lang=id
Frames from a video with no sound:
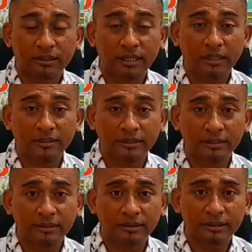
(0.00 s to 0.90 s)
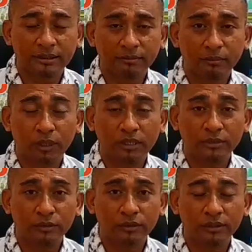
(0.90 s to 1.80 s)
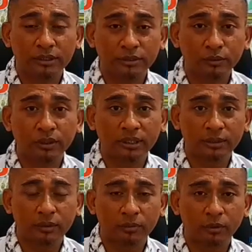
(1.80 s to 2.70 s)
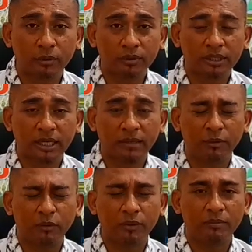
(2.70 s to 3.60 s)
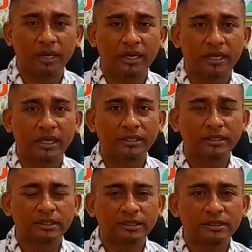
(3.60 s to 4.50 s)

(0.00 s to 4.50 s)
gaji bulan Juni Juli 2023 yang belum dibayarkan,